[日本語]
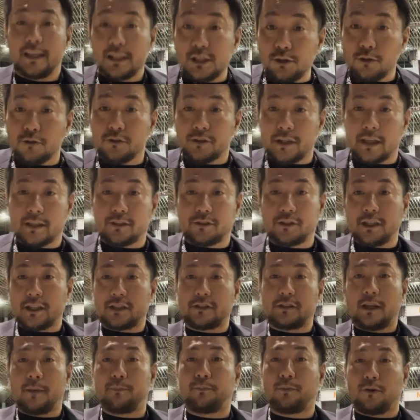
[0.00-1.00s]
以上で
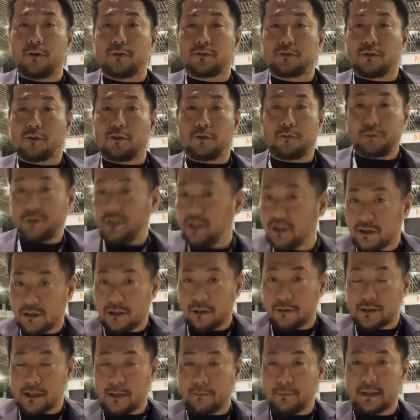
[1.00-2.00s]
クイックレポートフィニッシュ
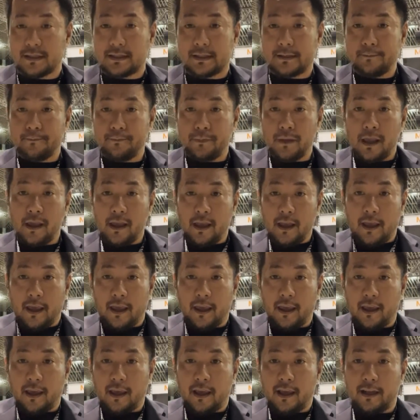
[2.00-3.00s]
でございます、
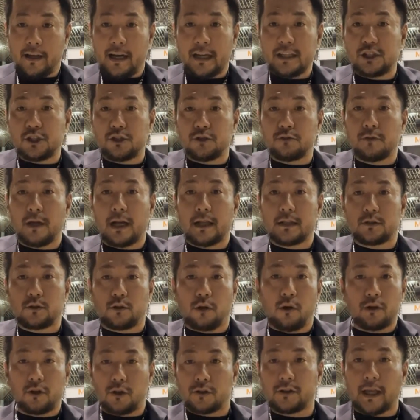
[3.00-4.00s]
えー、来週は
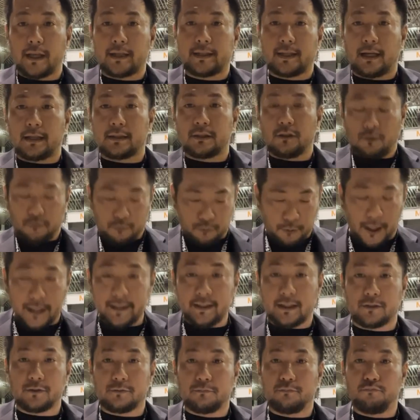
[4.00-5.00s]
東京体育館の
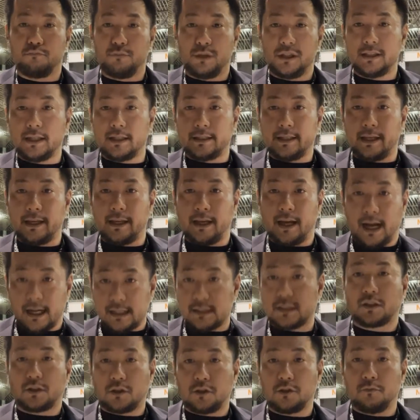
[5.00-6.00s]
ファイナル、みんなで
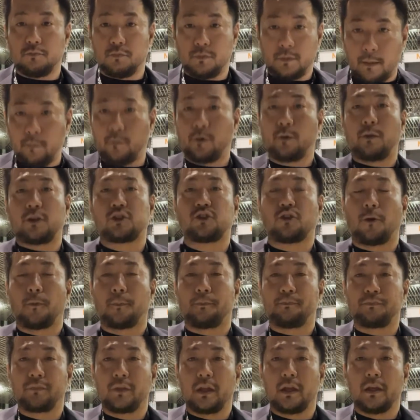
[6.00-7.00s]
熱く見守りましょ
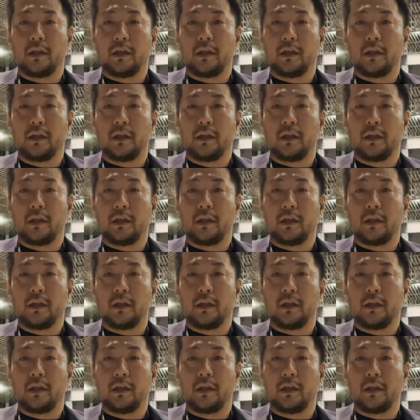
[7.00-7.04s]
う。